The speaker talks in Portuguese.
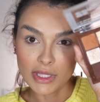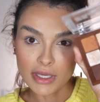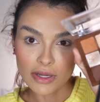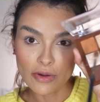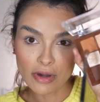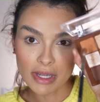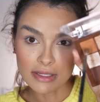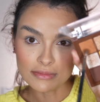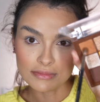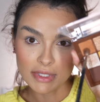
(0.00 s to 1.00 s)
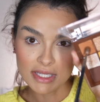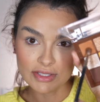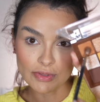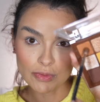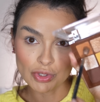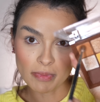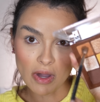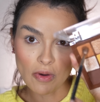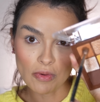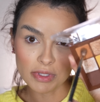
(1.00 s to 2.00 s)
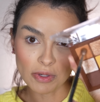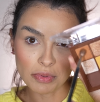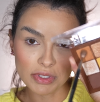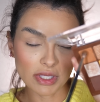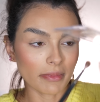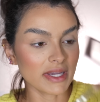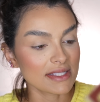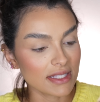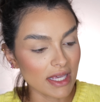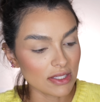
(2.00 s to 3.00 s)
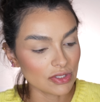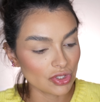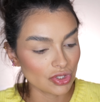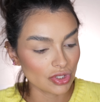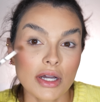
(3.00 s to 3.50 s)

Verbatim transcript: E agora, esse tom de marrom, que é um pouquinho mais quente.